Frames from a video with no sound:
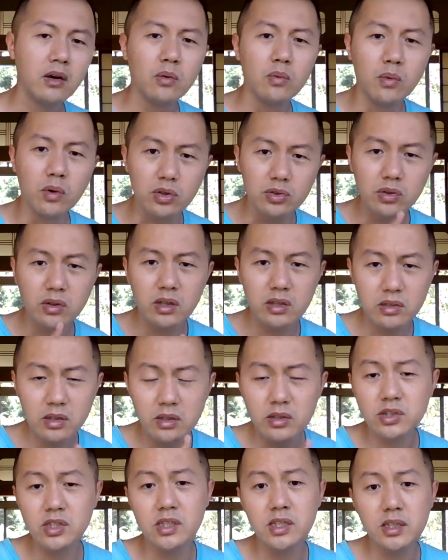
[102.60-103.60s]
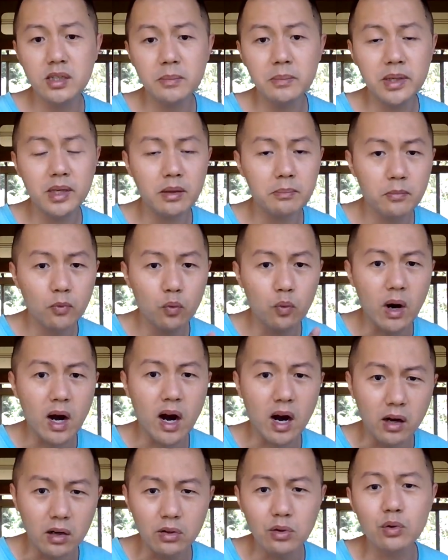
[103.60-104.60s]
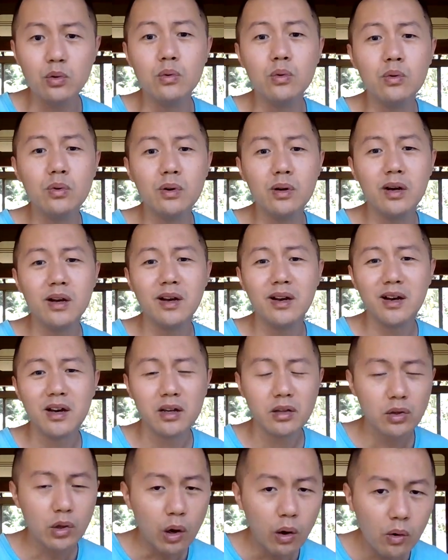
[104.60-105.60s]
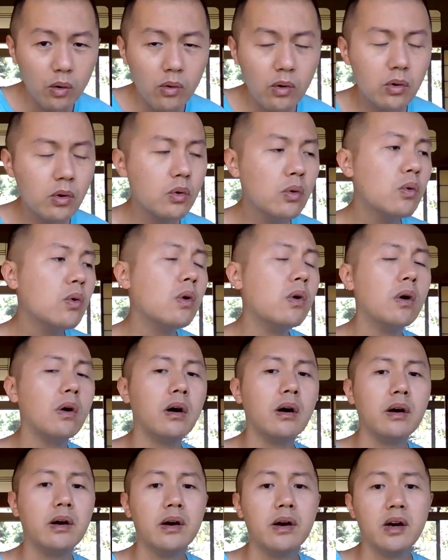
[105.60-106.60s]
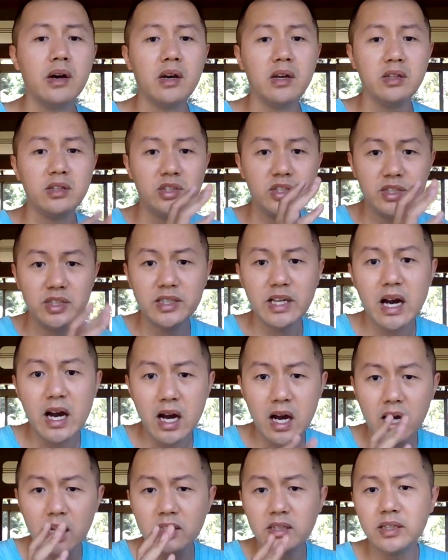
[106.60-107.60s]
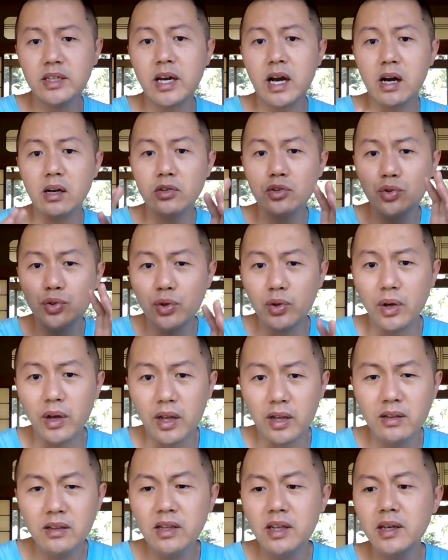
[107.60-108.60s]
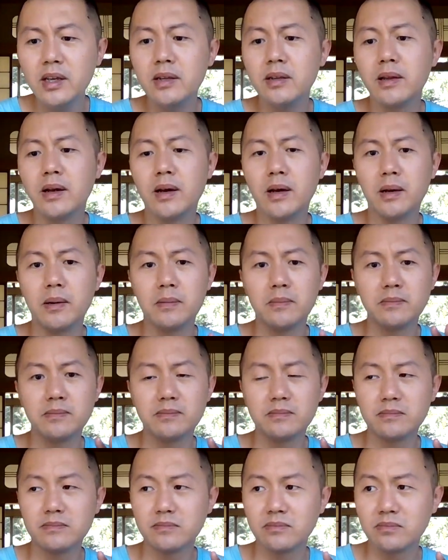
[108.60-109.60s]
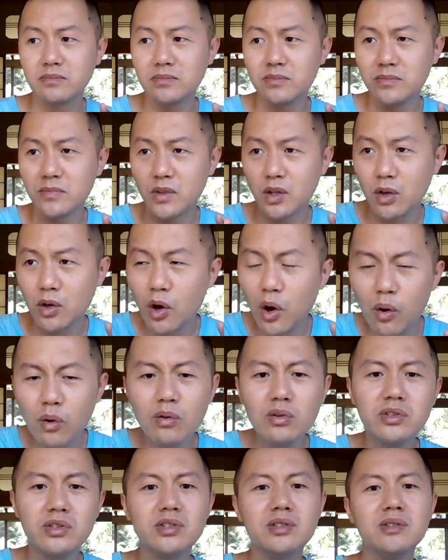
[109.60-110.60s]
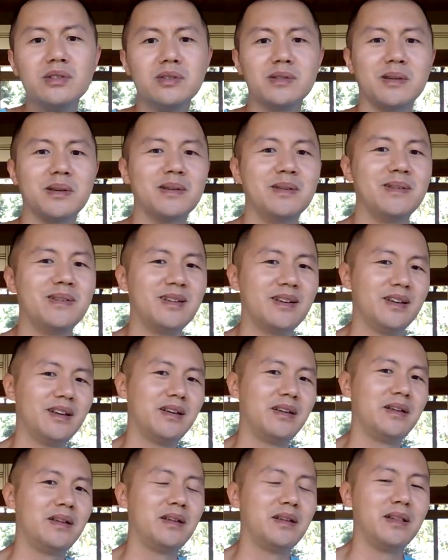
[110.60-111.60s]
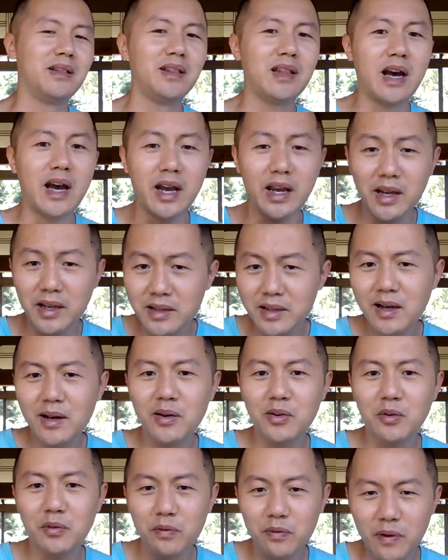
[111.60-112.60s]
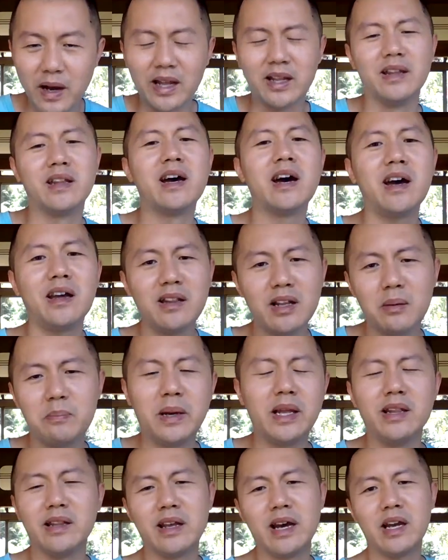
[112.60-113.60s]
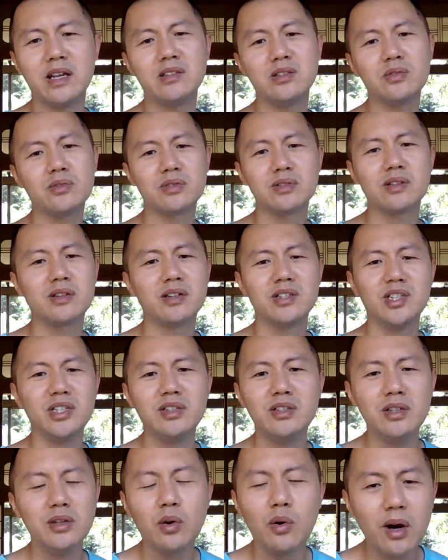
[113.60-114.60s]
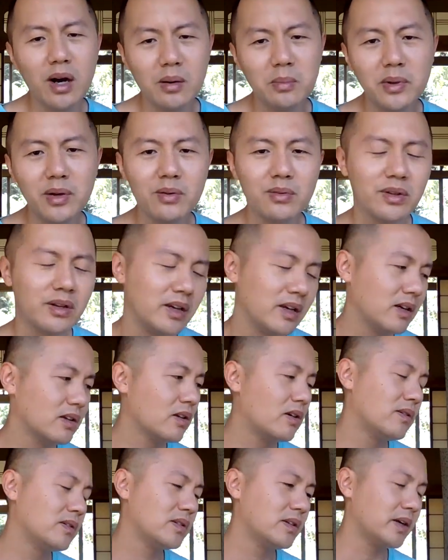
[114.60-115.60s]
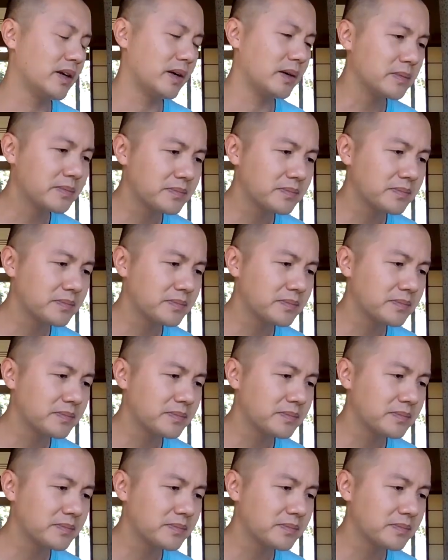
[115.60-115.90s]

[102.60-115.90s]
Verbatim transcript: 我说的这个习近平妄图通过加强权力的控制来到反贪，那本来就是个极其荒谬的一个东西